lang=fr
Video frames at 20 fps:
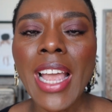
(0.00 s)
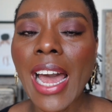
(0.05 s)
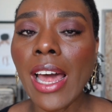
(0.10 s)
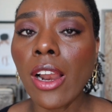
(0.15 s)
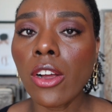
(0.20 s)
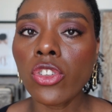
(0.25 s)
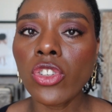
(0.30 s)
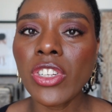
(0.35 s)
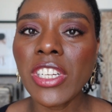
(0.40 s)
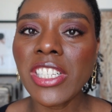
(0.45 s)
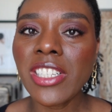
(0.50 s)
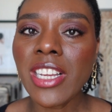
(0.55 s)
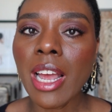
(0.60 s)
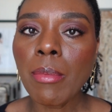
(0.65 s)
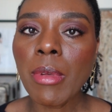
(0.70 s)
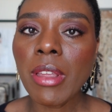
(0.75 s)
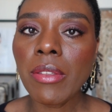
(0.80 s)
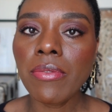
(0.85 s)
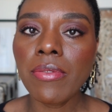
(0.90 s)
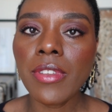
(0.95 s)
Alors, je n'ai
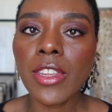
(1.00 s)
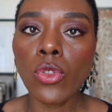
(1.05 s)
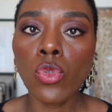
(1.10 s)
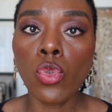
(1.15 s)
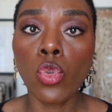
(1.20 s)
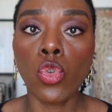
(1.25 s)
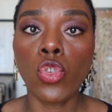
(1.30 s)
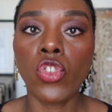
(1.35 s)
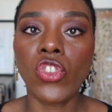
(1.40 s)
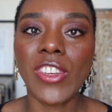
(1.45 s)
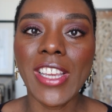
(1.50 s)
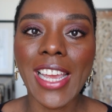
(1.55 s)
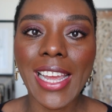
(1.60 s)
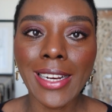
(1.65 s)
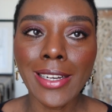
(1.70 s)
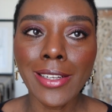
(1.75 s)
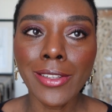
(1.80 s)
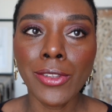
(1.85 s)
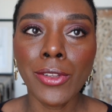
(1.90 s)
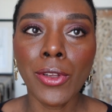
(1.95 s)
jamais fait de
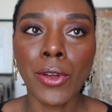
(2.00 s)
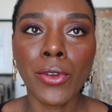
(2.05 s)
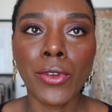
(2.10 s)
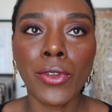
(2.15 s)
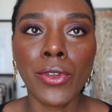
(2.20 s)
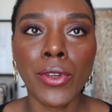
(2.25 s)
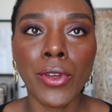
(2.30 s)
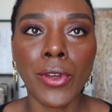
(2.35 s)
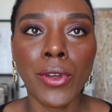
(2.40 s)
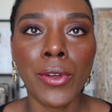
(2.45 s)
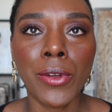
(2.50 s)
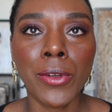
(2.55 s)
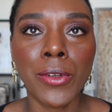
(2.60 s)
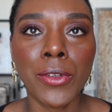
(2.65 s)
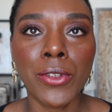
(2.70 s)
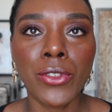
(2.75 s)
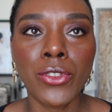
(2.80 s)
gel, donc euh,